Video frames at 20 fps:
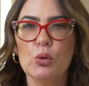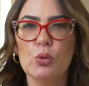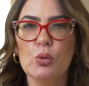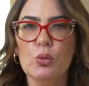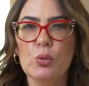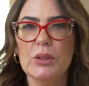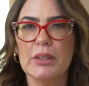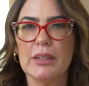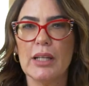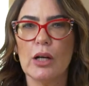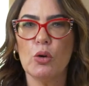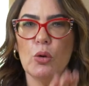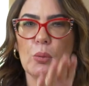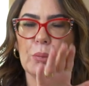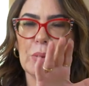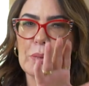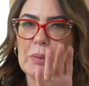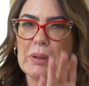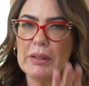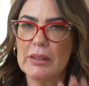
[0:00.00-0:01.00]
um está
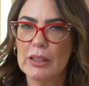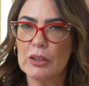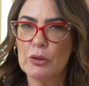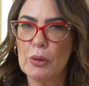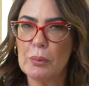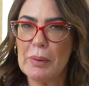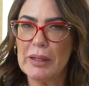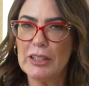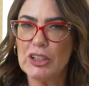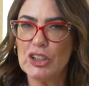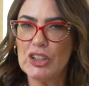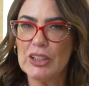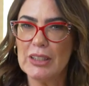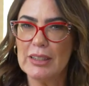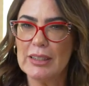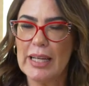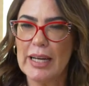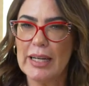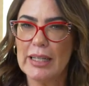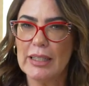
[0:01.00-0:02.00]
complementando a parte
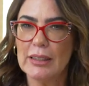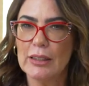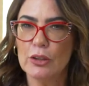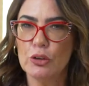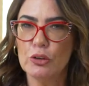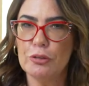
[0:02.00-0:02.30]
interna do